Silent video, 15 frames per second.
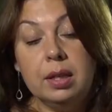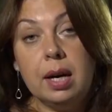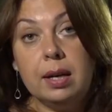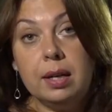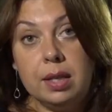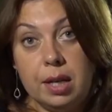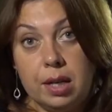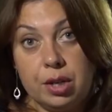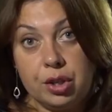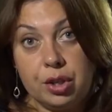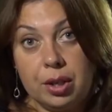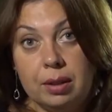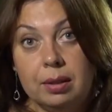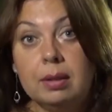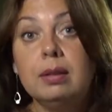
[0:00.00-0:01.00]
на окне
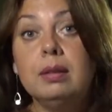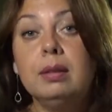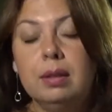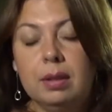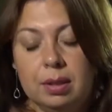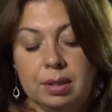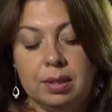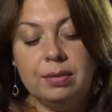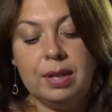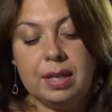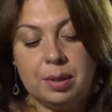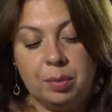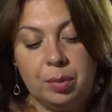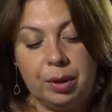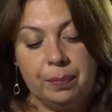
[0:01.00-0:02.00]
лежат. Иди
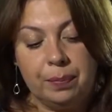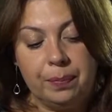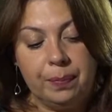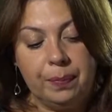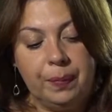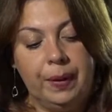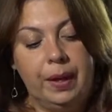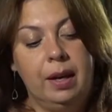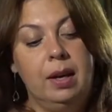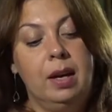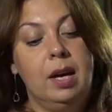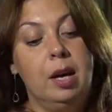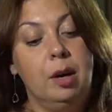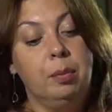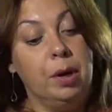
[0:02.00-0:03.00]
возьми.
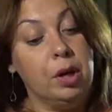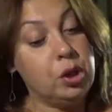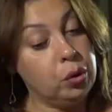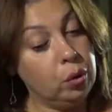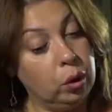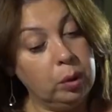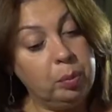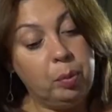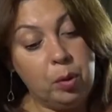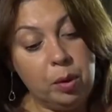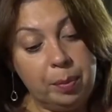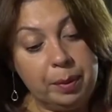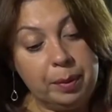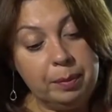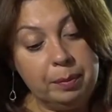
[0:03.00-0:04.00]
Пошел
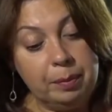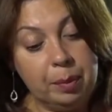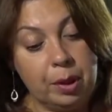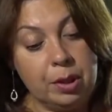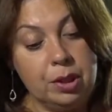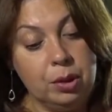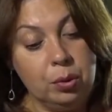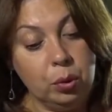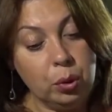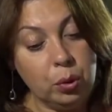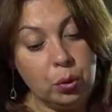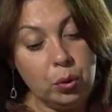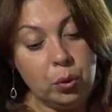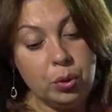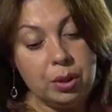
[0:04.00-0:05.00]
поп, протянул
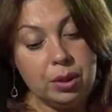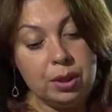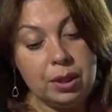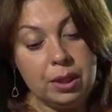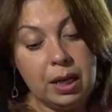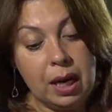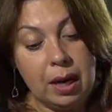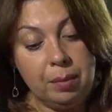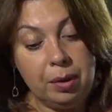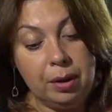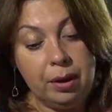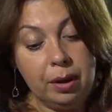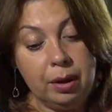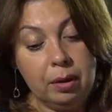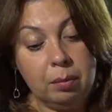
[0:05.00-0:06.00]
руку за деньгами.
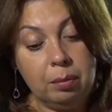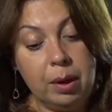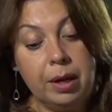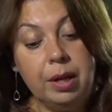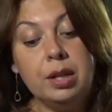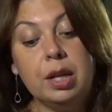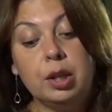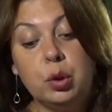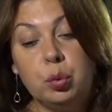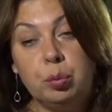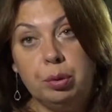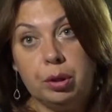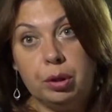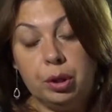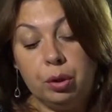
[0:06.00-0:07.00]
Барин и
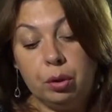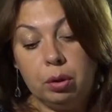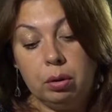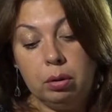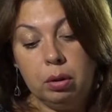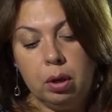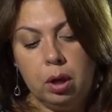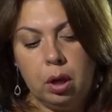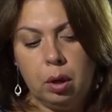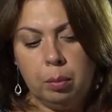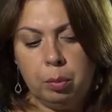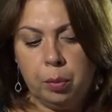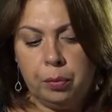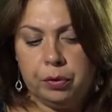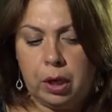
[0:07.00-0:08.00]
отрубил ее.
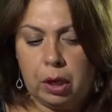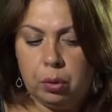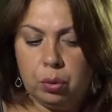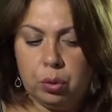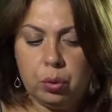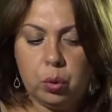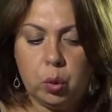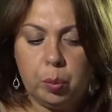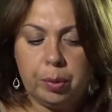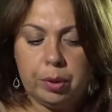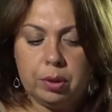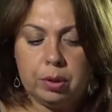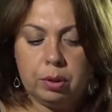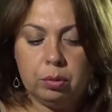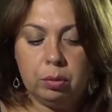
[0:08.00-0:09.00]
По вторую руку
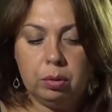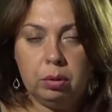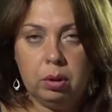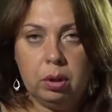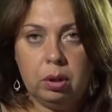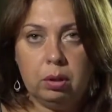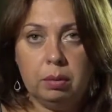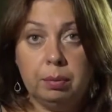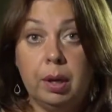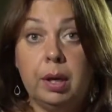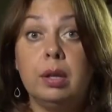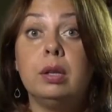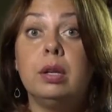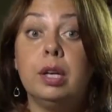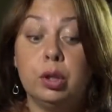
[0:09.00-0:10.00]
протянул.
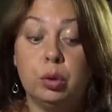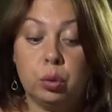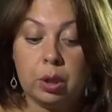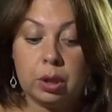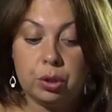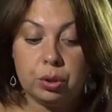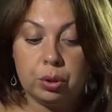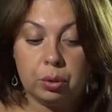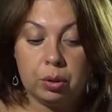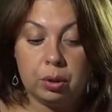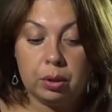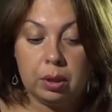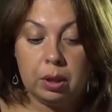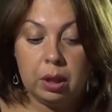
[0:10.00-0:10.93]
Барин и эту отсек.